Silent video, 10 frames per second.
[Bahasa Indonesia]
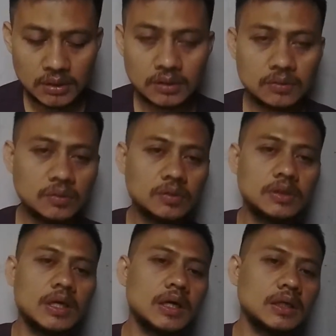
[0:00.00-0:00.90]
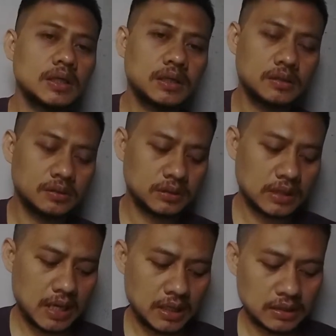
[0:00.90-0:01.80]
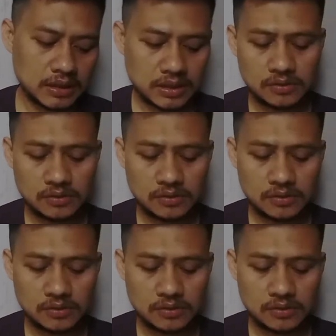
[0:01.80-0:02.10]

itu dari kedokteran ada